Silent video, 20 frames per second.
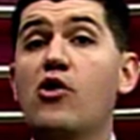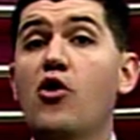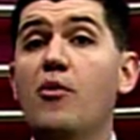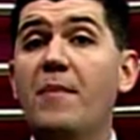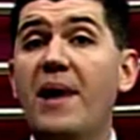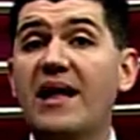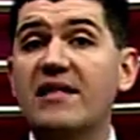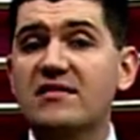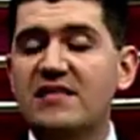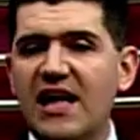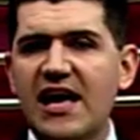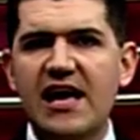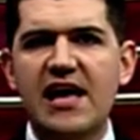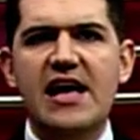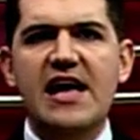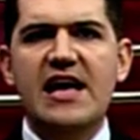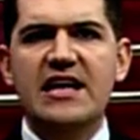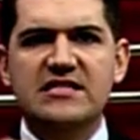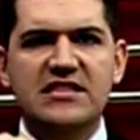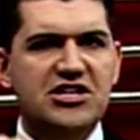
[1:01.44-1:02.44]
para
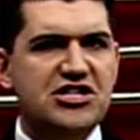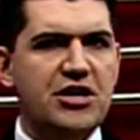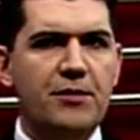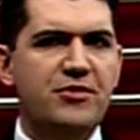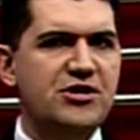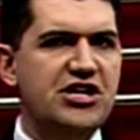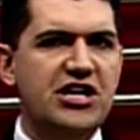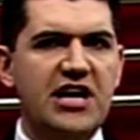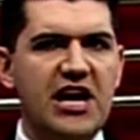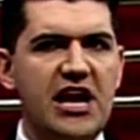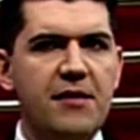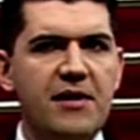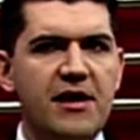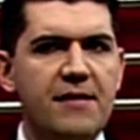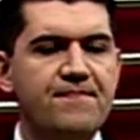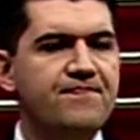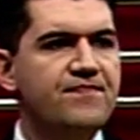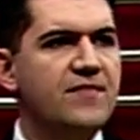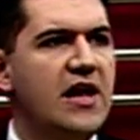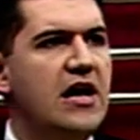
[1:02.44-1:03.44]
combater esse tipo de
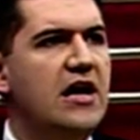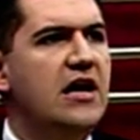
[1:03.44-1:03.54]
crime.